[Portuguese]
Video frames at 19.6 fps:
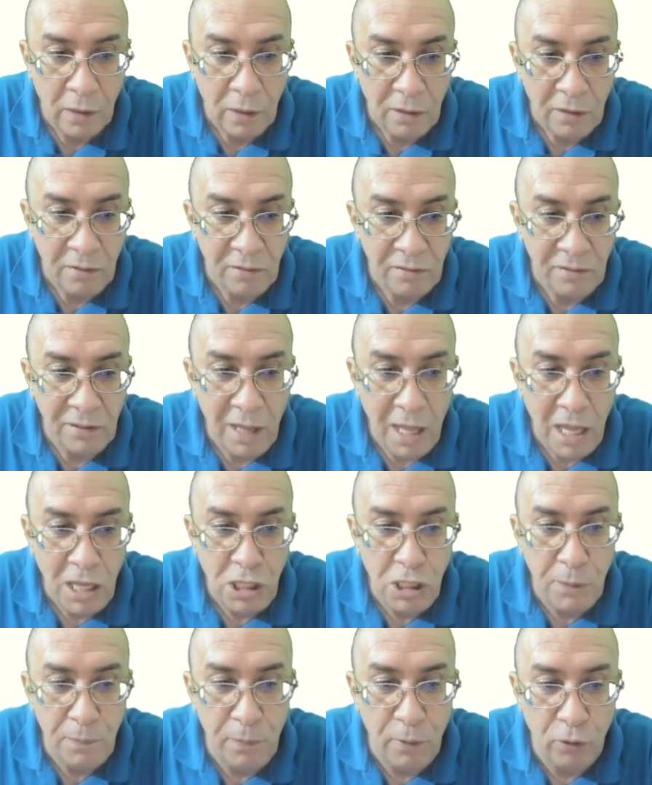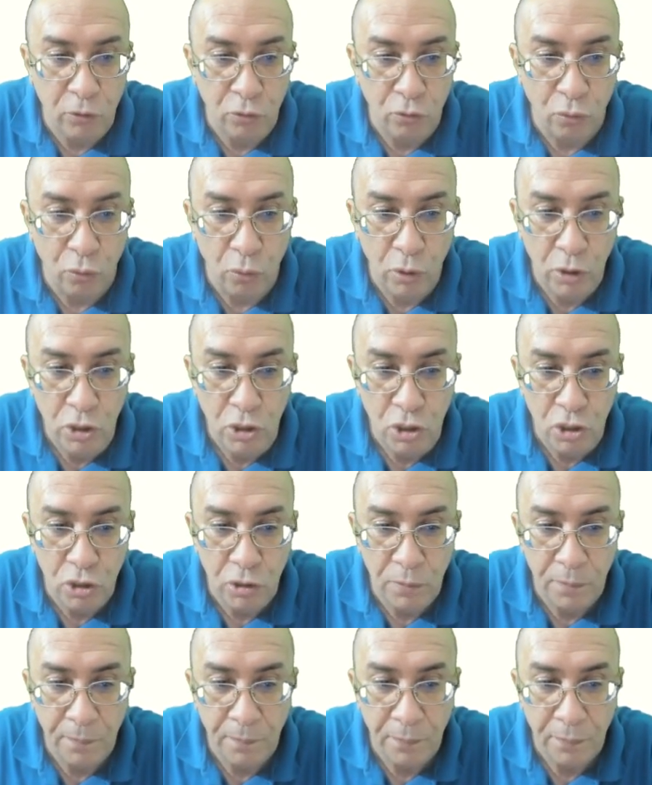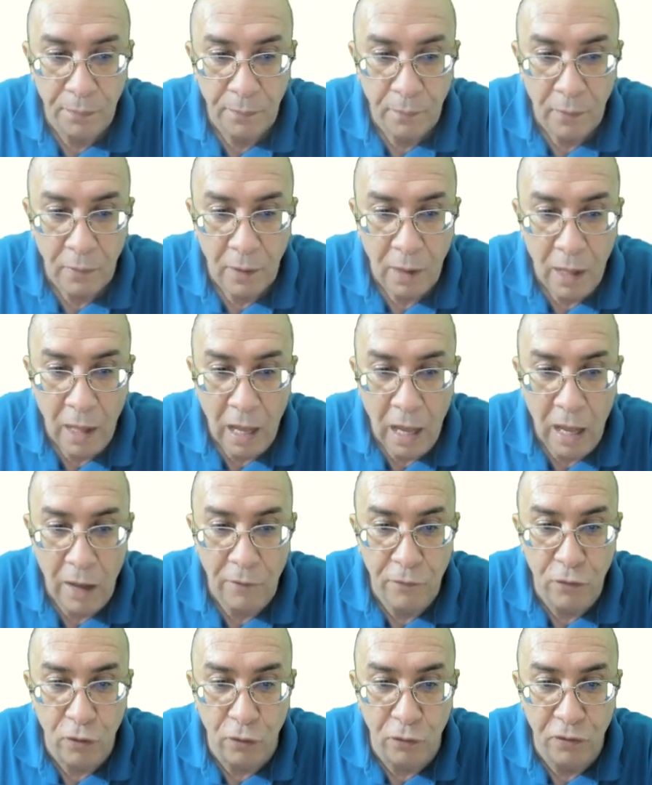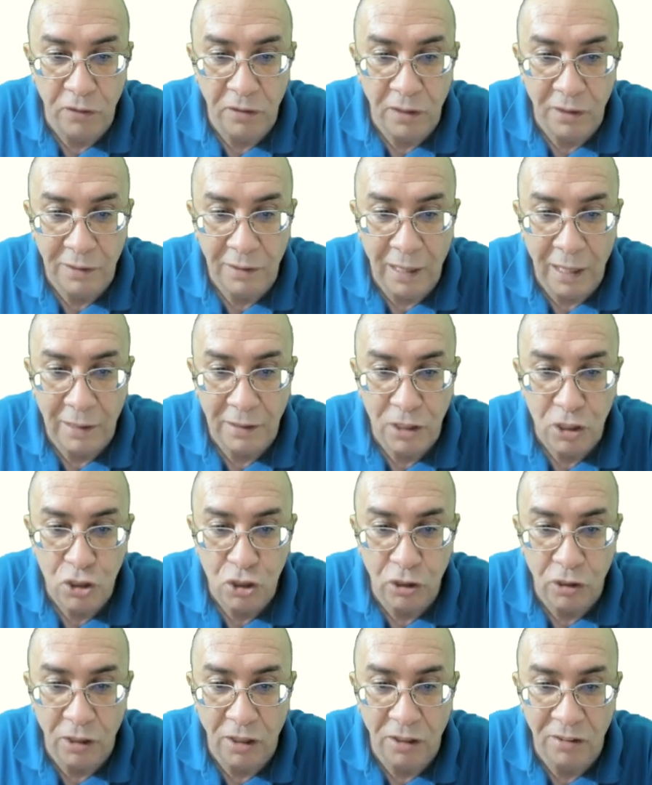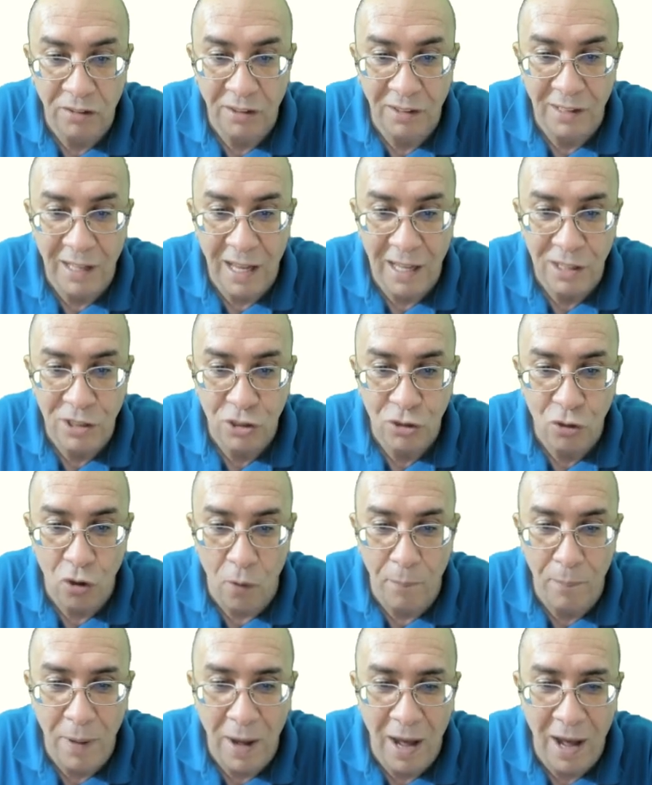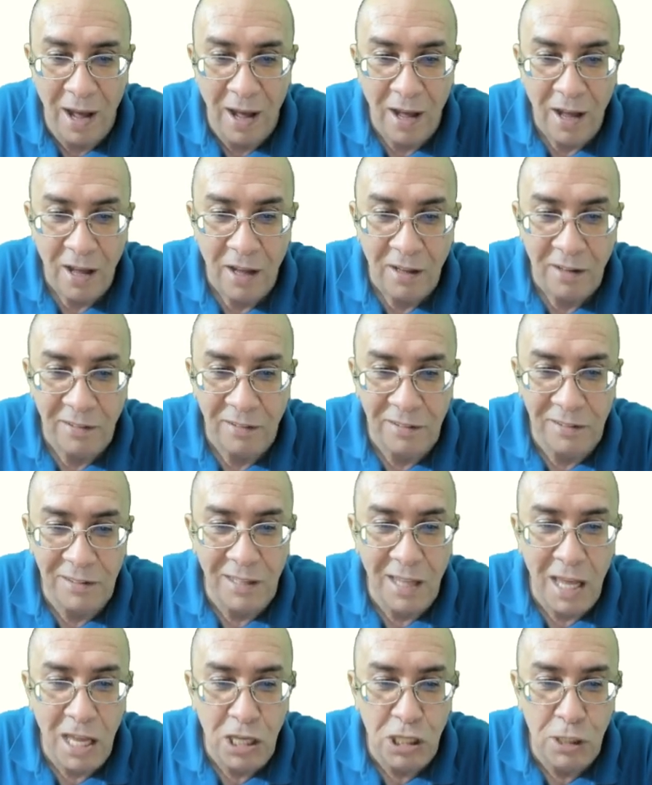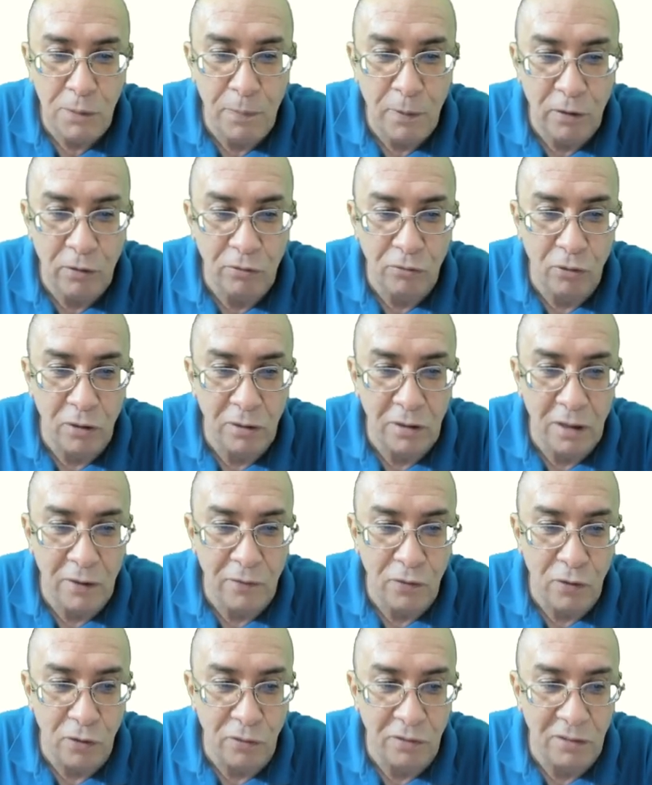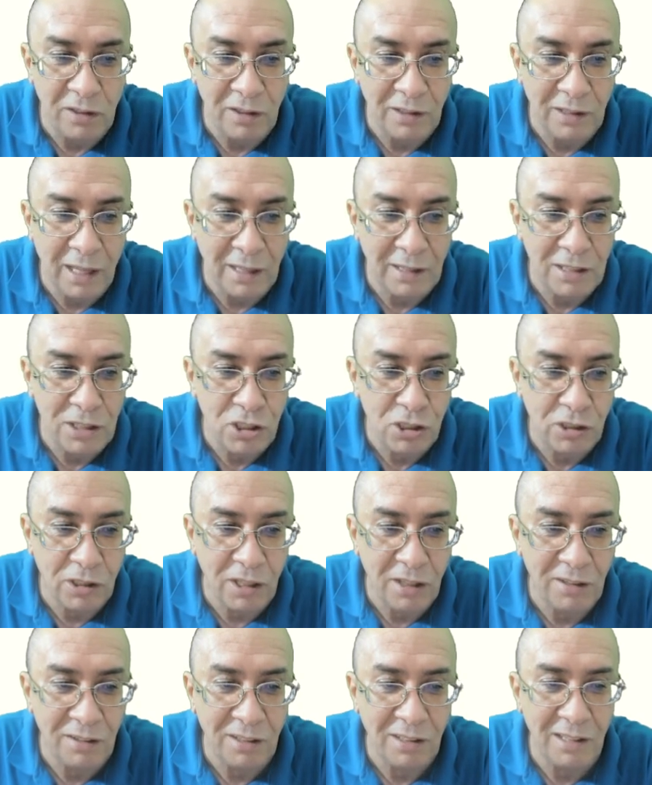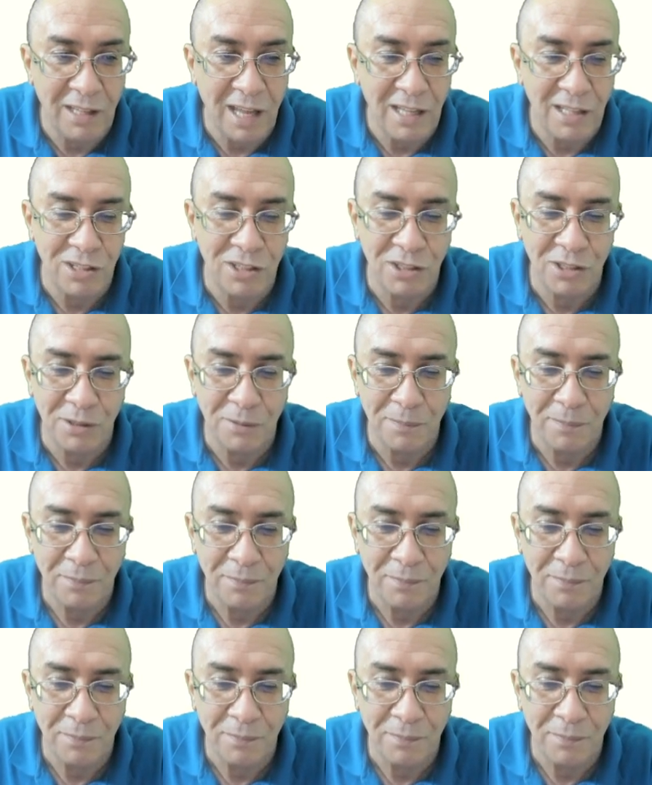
Sete pessoas haviam visitado as três cidades. Opa! Sete pessoas haviam visitado as três cidades.